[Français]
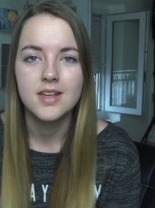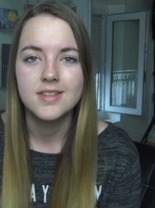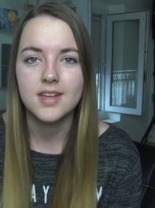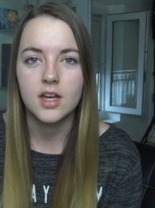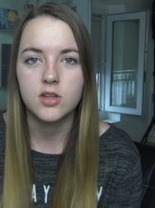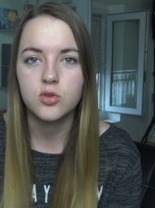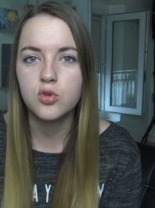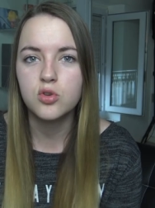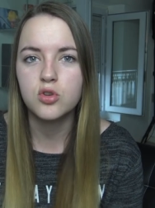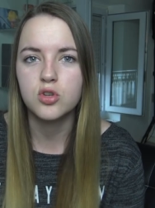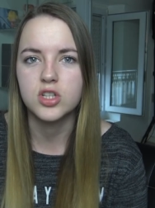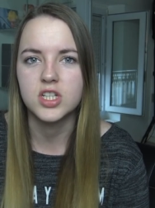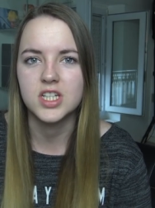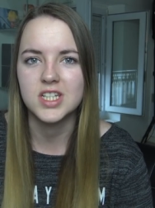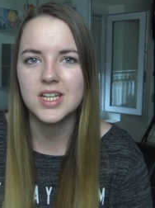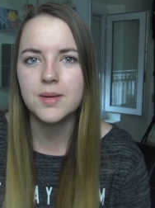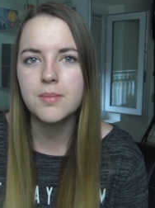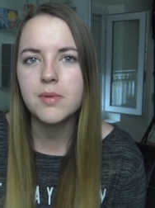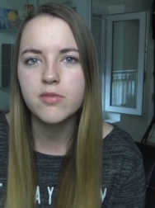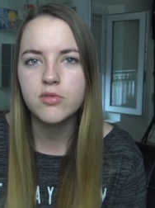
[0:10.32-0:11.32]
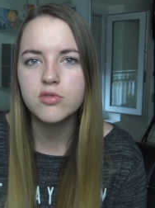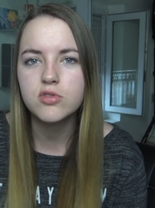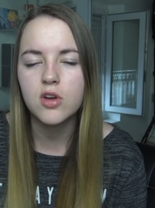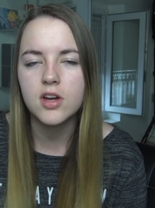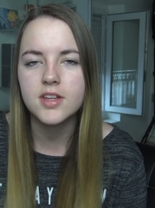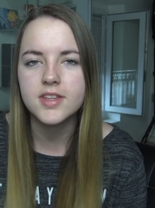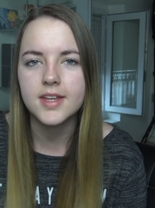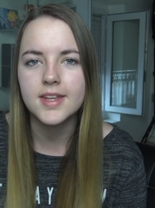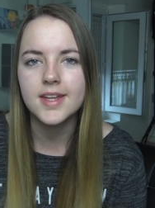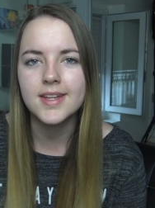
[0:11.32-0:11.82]
C'est un truc que j'ai jamais vu sur
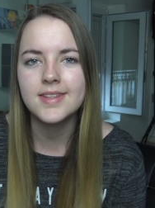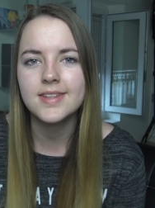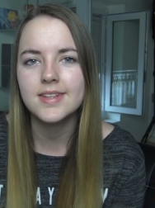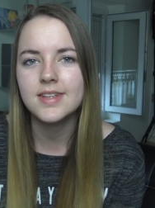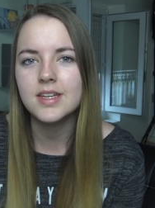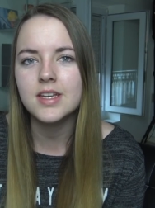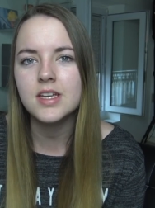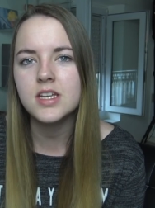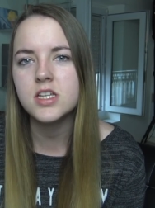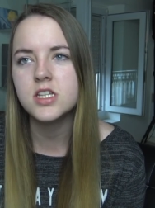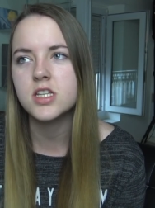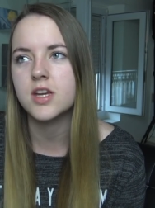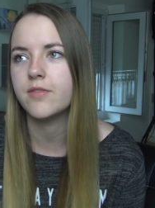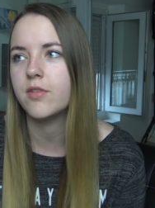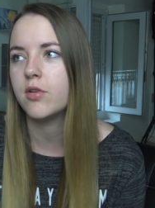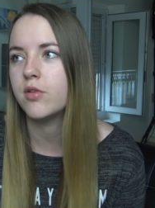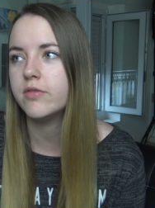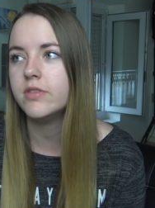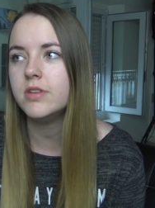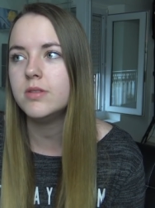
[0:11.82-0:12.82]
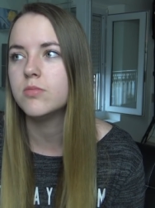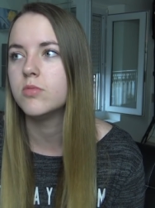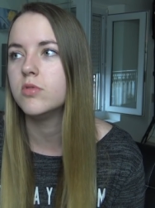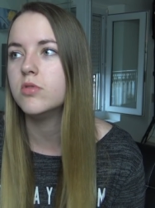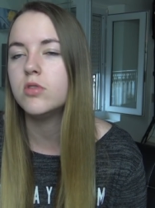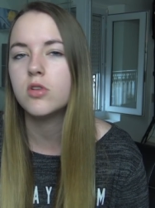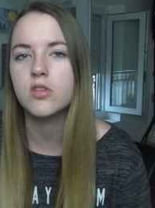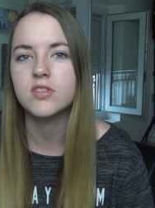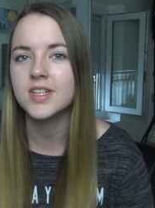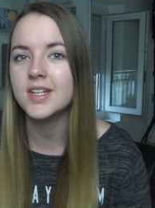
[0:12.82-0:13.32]
internet et j'avais envie de
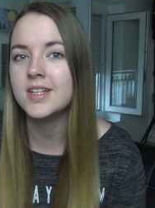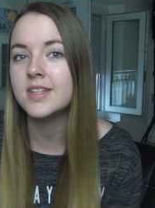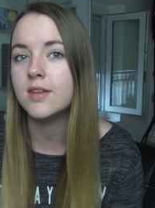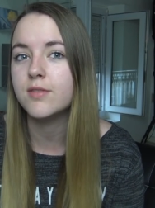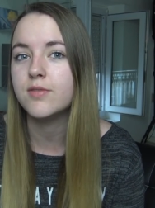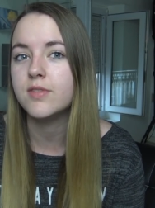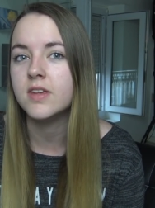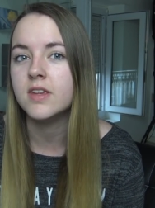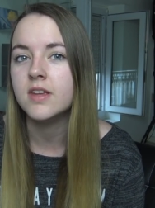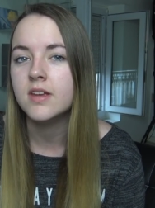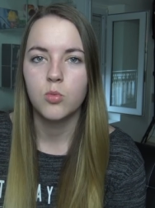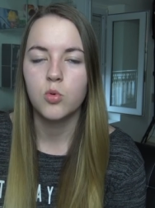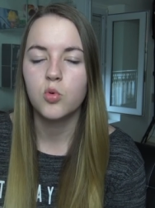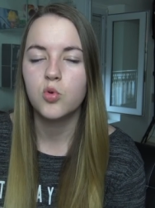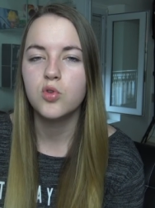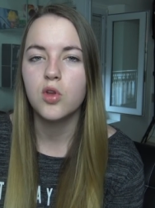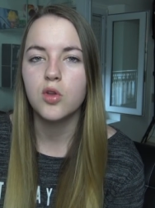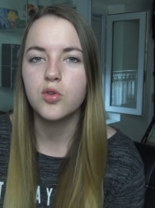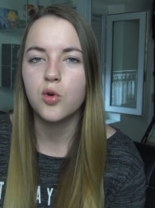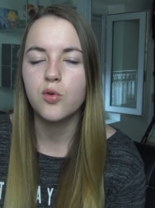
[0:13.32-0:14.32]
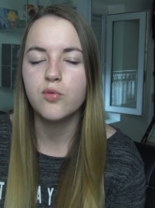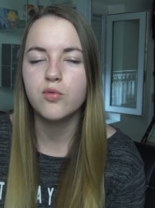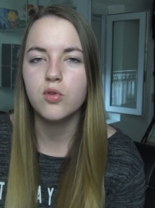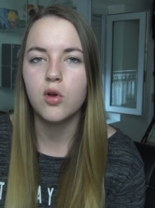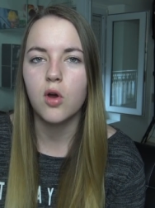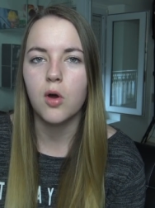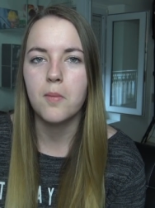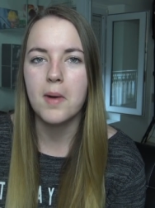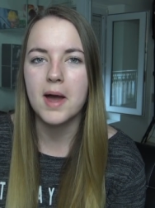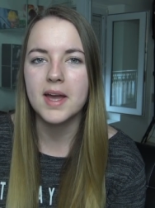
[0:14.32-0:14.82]
me lancer le défi. Beaucoup d'entre vous
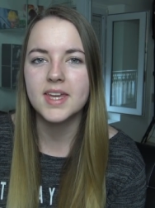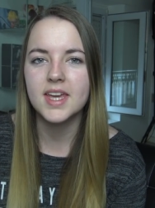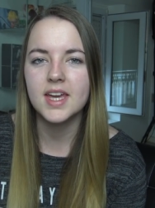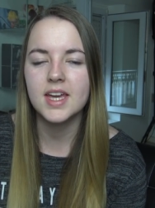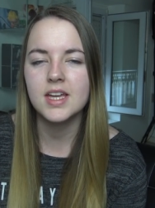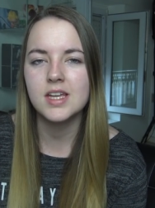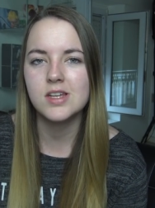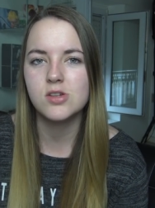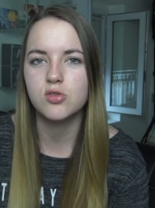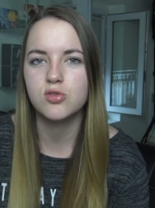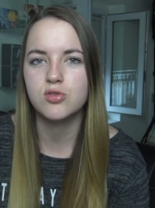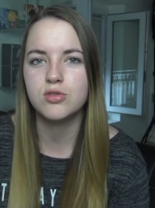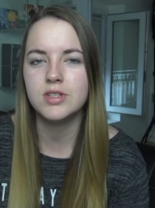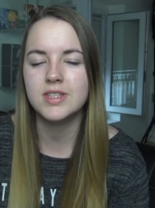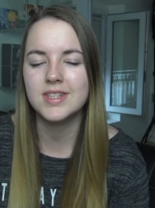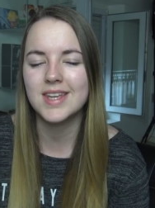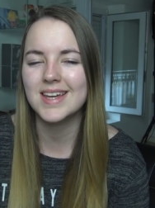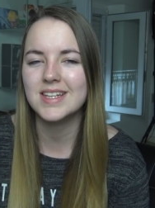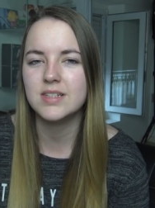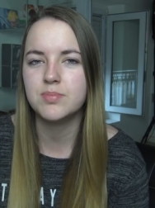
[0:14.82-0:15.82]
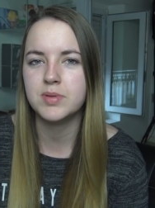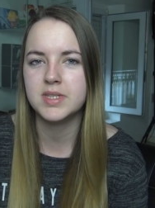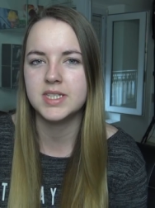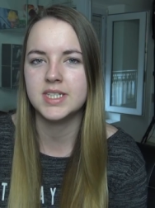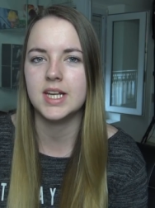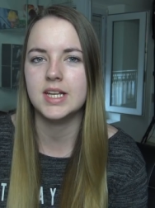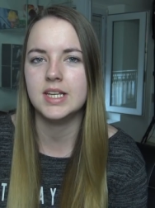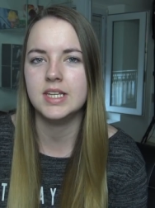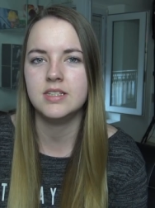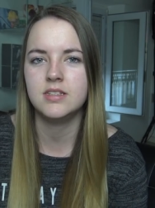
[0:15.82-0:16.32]
l'ont remarqué, je suis très
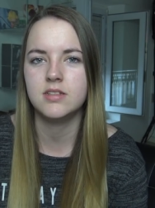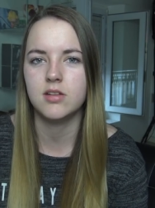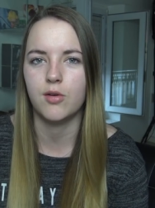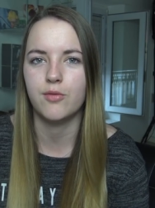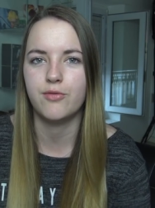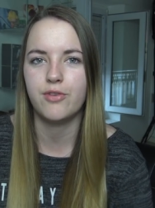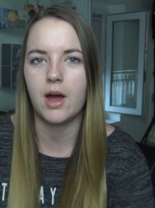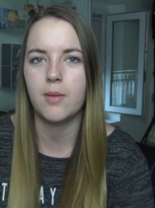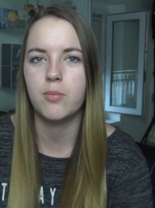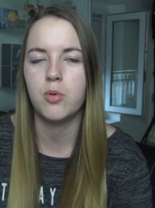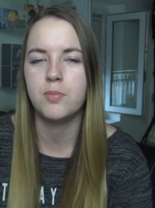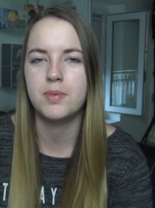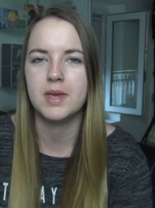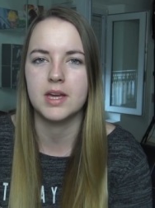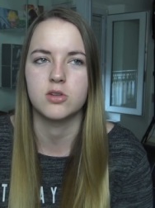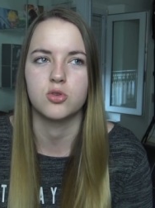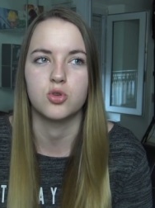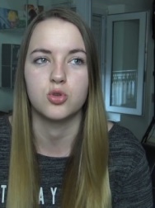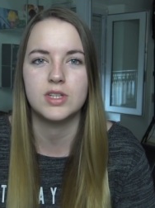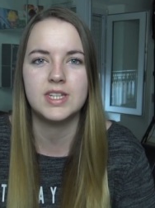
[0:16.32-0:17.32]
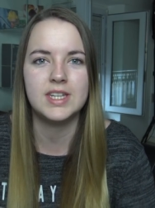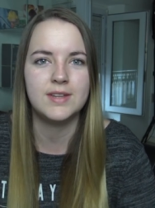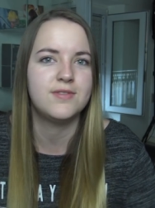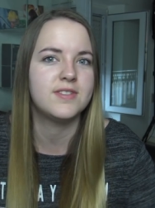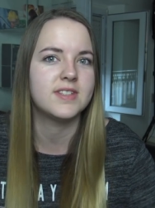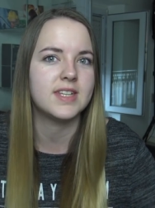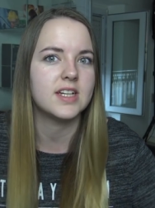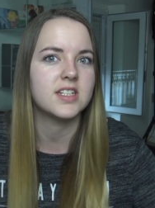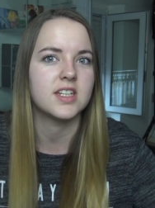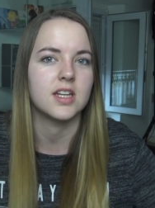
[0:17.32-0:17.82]
spécialiste en fard à paupières, je kiffe
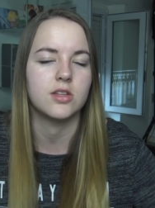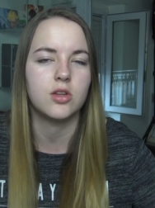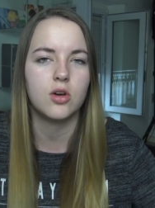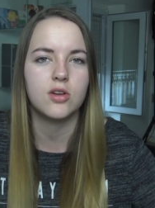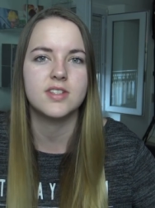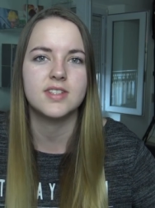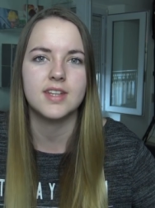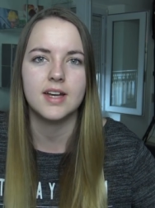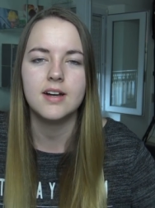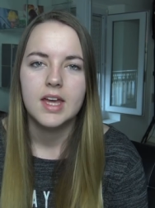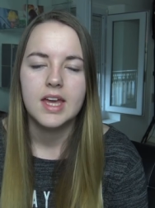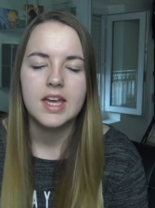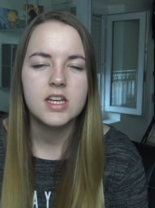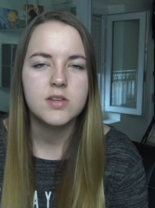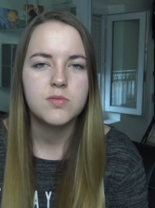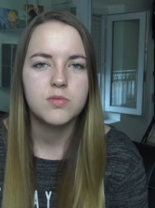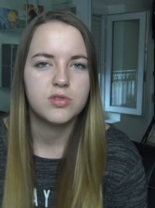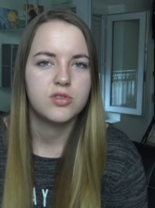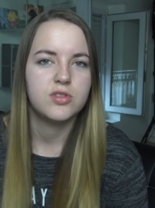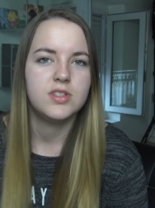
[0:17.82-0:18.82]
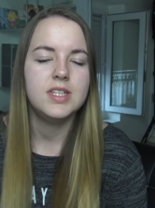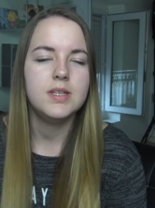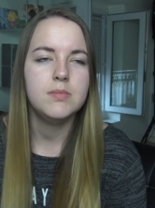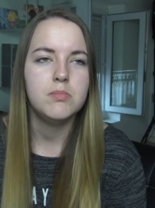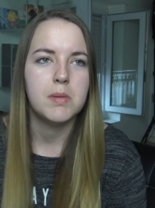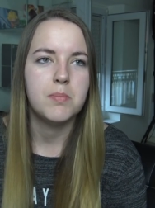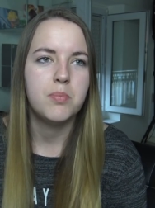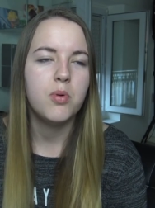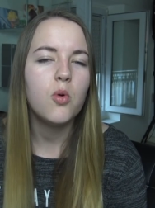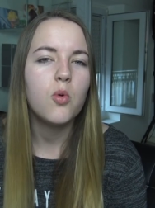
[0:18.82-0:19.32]
ça, j'adore ça. Et je me suis dit,
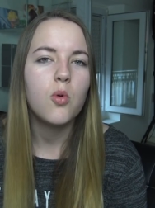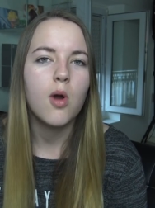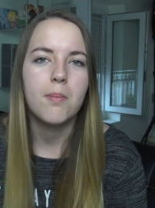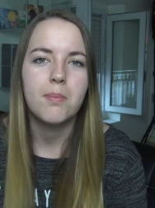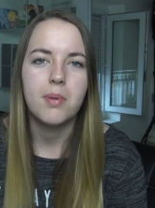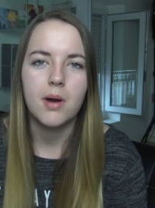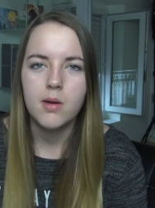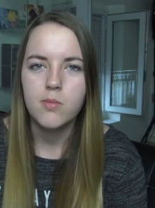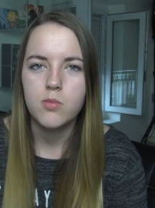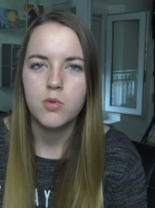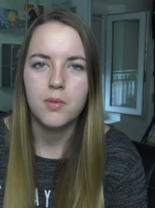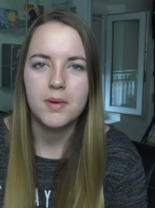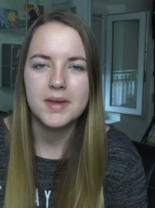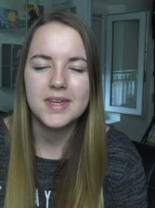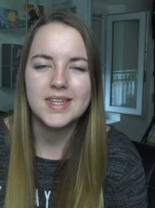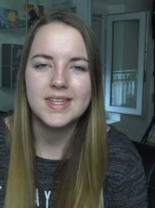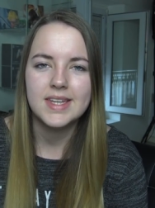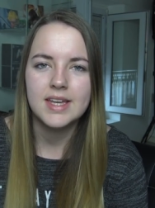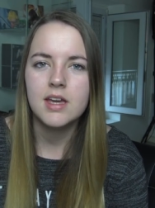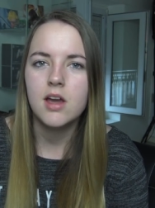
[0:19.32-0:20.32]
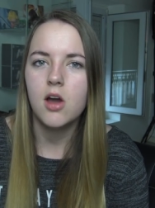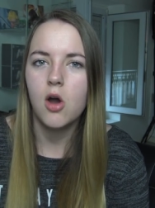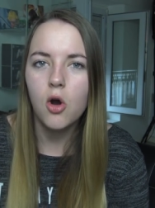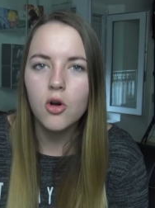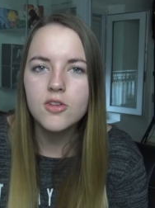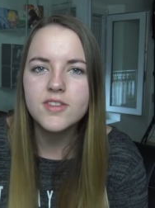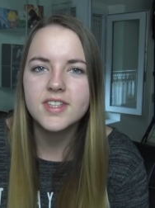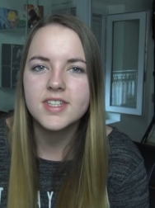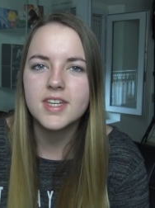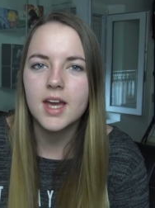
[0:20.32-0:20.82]
mais pourquoi pas me maquiller
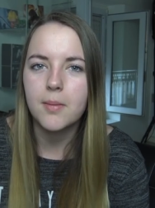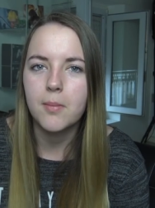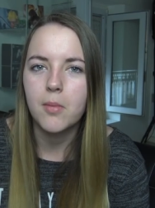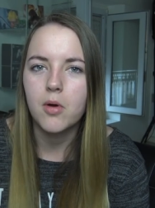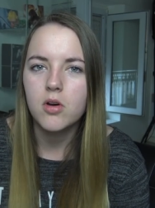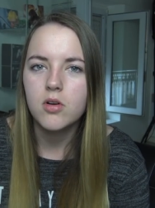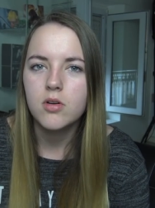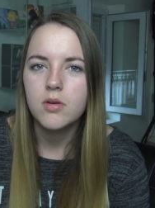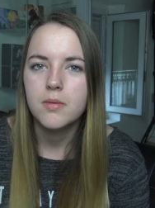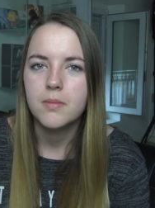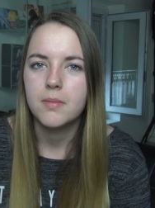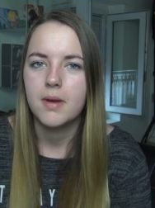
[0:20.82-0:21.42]
entièrement